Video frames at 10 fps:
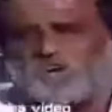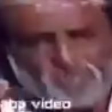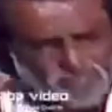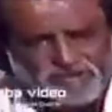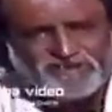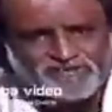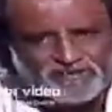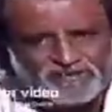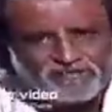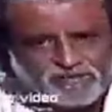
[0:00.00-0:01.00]
ஓரளவுக்கு தான்
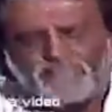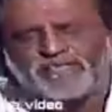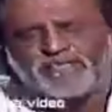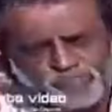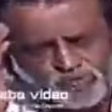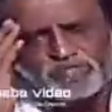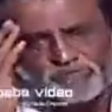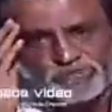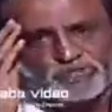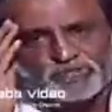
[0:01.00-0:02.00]
வாங்கியிருக்கேன் அதுக்கப்புறம்
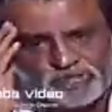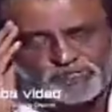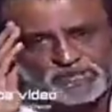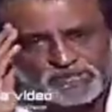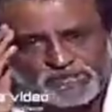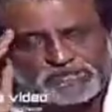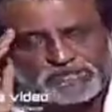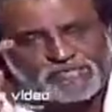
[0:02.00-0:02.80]
எனக்கு புத்தி வந்த பிறகு